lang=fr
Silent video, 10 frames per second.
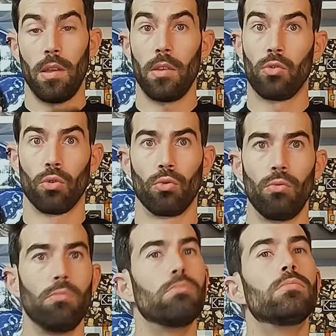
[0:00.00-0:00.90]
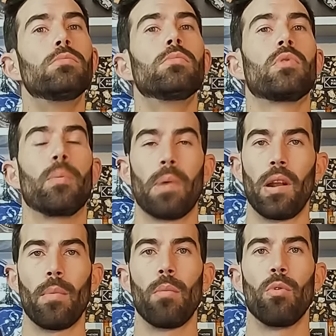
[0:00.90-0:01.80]
et surtout, c'est
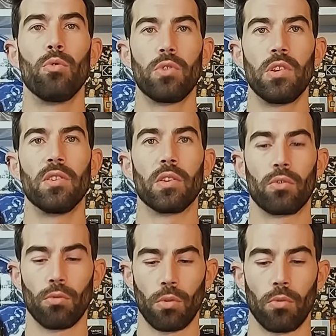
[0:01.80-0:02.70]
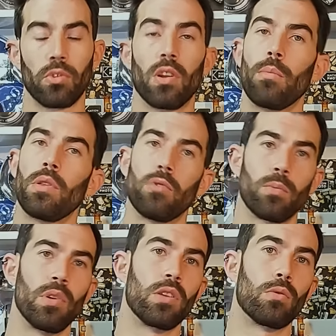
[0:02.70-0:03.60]
pas la même utilisation quand vous allez mettre
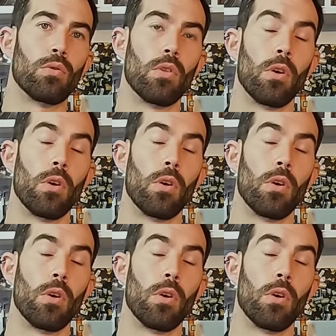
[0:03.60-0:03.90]
votre pellicule